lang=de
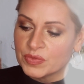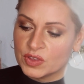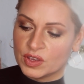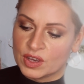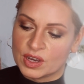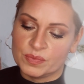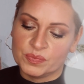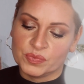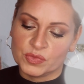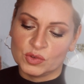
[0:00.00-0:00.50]

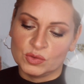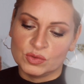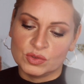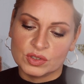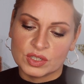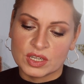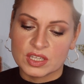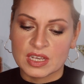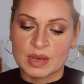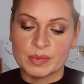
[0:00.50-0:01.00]
Ja,
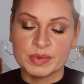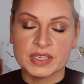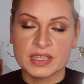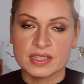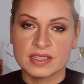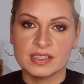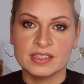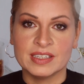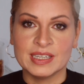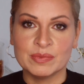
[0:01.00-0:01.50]
und das habe ich
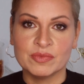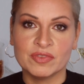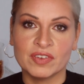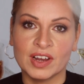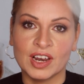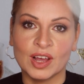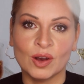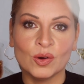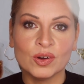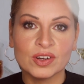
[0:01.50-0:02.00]
jetzt in dem
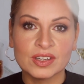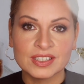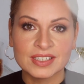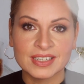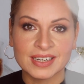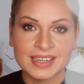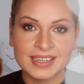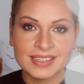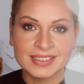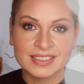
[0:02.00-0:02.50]
Fall auch
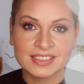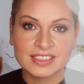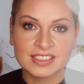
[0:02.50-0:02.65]
getan,